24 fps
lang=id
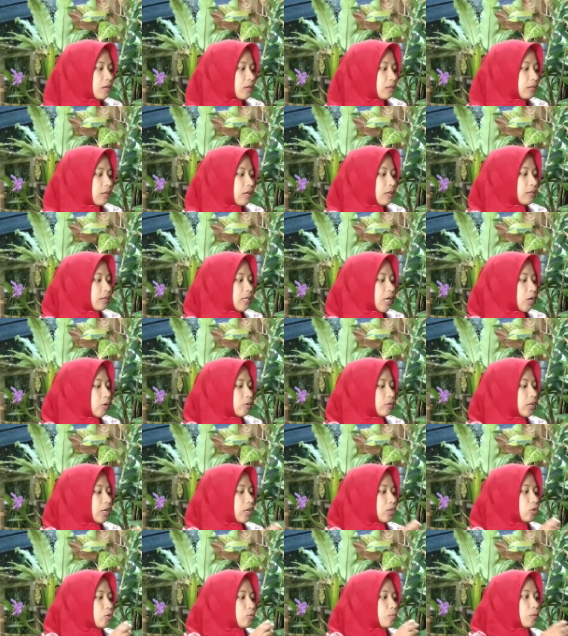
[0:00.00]
dan
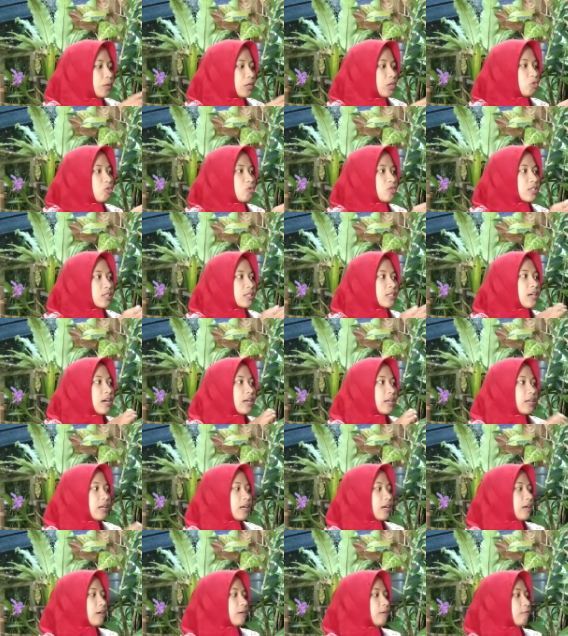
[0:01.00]
daunnya itu begitu segar
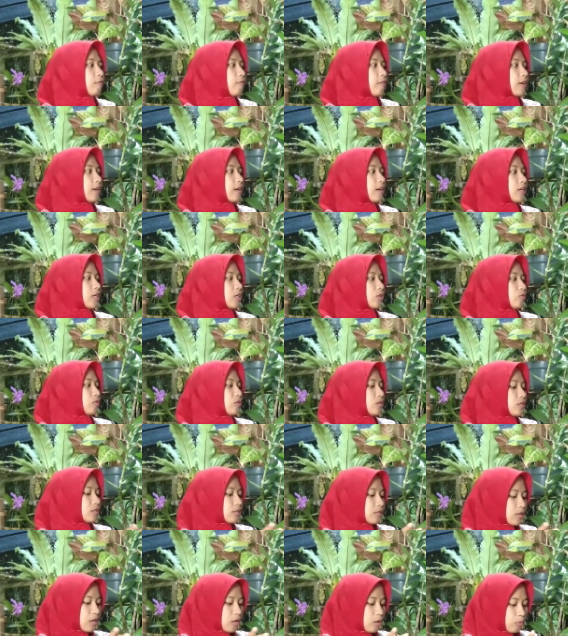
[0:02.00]
ya warnanya itu
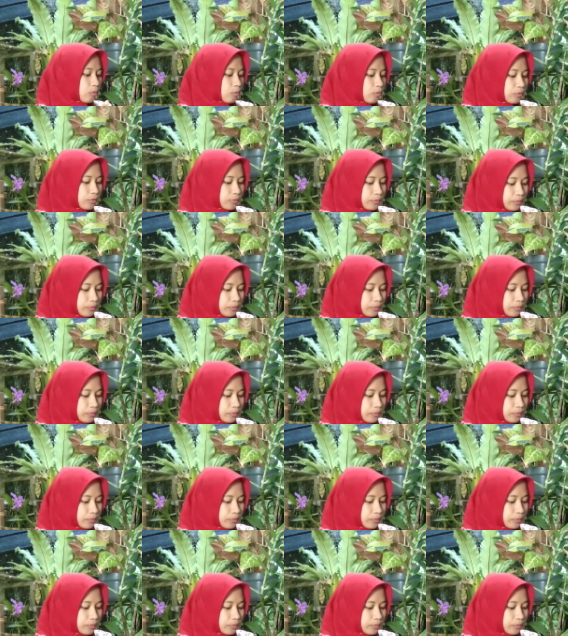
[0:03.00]
hijau